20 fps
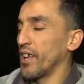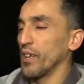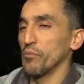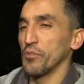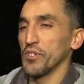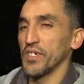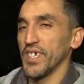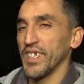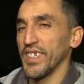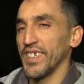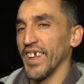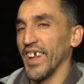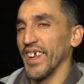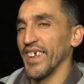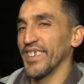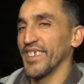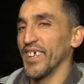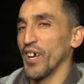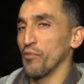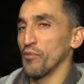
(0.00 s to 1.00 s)
أنا مشكل
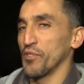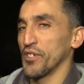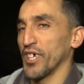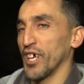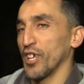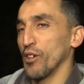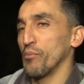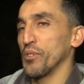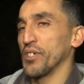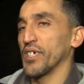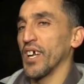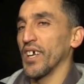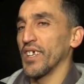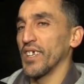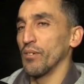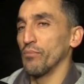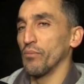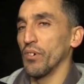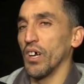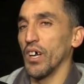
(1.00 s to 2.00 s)
تاعي الدعم إن شاء الله باش
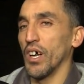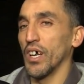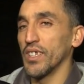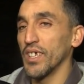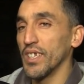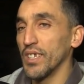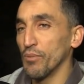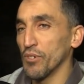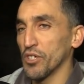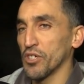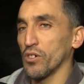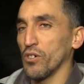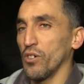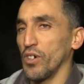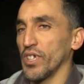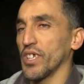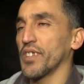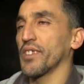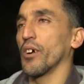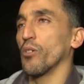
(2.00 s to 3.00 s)
هذا هذا
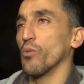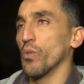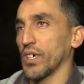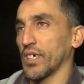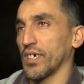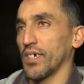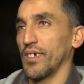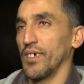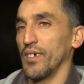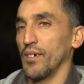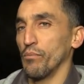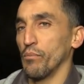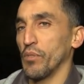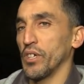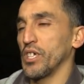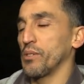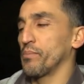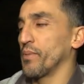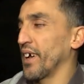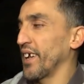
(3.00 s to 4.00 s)
المشروع يتطور
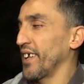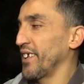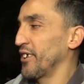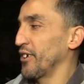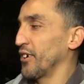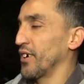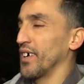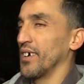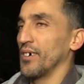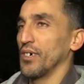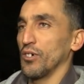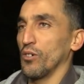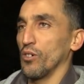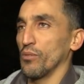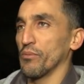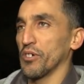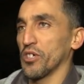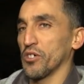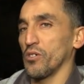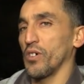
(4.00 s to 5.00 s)
مانيش باغي
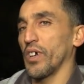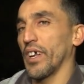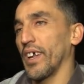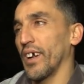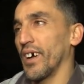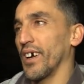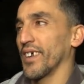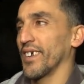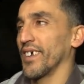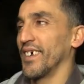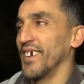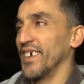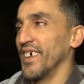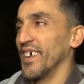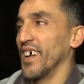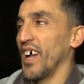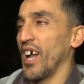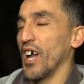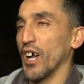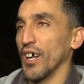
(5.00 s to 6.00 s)
يقعد مشروع غير هاك
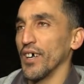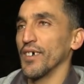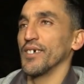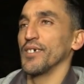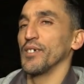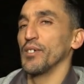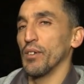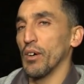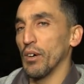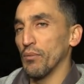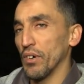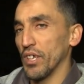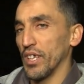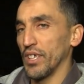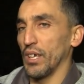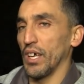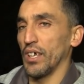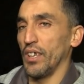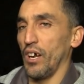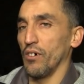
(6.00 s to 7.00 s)

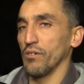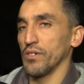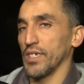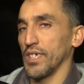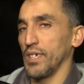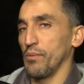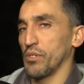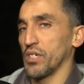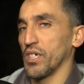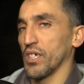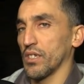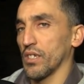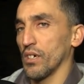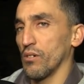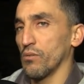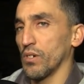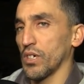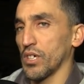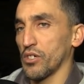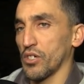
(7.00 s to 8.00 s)
يعني نحوس يعني عليه باش
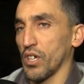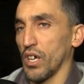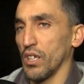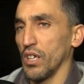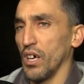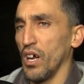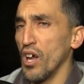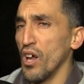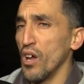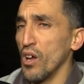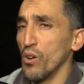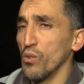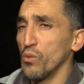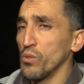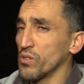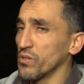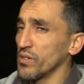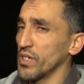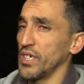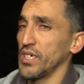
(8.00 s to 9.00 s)
يتطور ان شاء الله
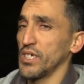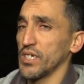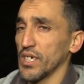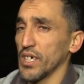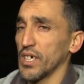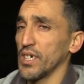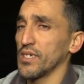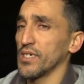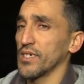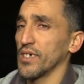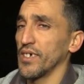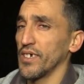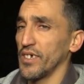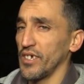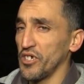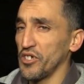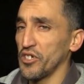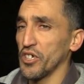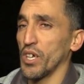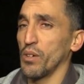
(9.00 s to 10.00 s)
ويكون انجاز
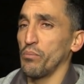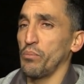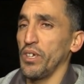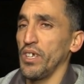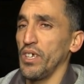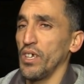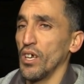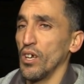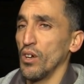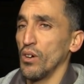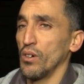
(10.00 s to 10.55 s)
ايجابي